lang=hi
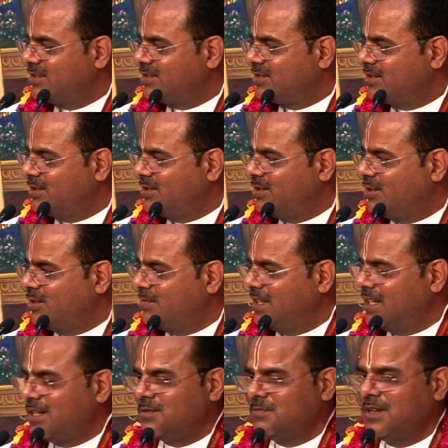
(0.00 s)
सो दो
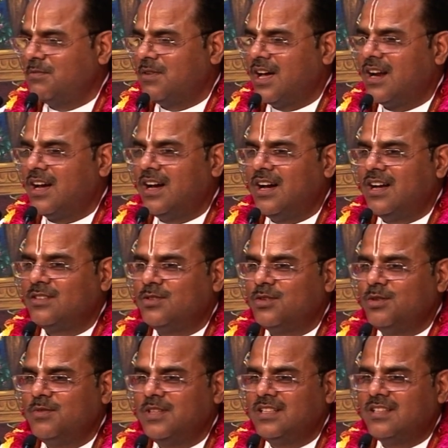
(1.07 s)
मिनट में महाराज
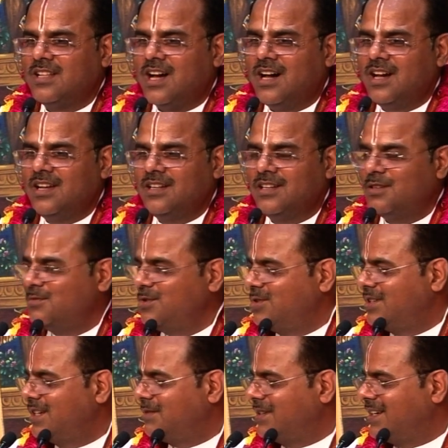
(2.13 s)
गोविंदाय नमो
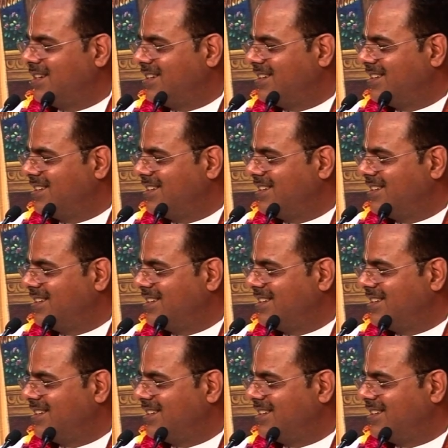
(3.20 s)
नमः